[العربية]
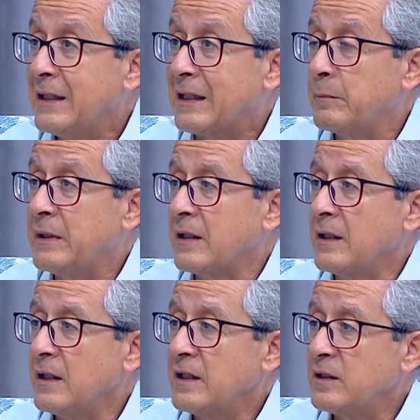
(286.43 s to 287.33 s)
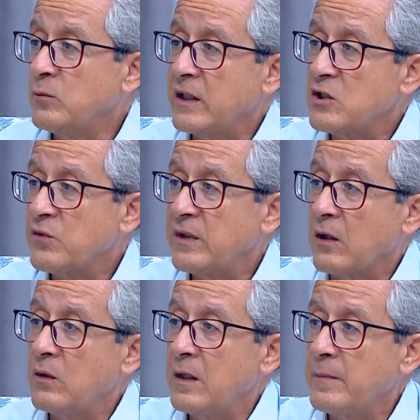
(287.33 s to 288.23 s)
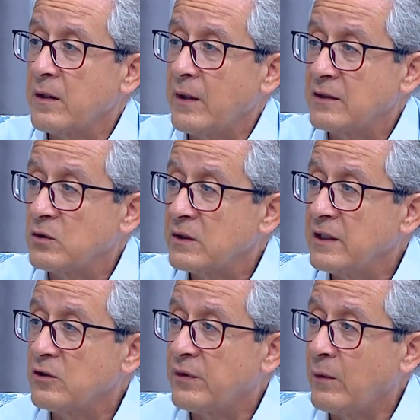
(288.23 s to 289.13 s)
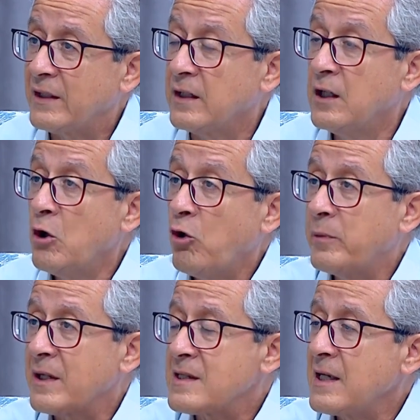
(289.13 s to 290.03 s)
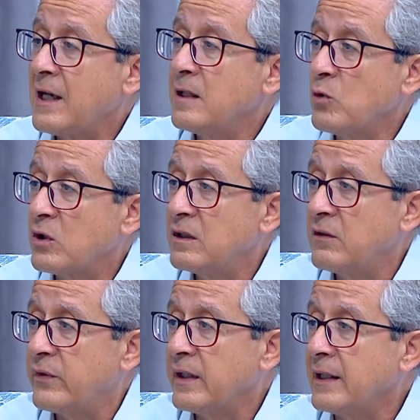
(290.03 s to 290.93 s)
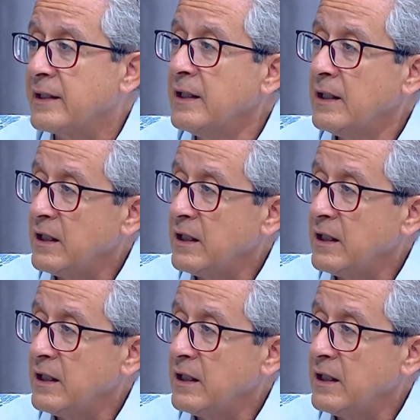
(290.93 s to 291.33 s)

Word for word: الكبيره اللي انت ممكن تشوفيها كلها مره واحده تاخذيها دفعه واحده وبرسائل صح. مختلفه يعني صح.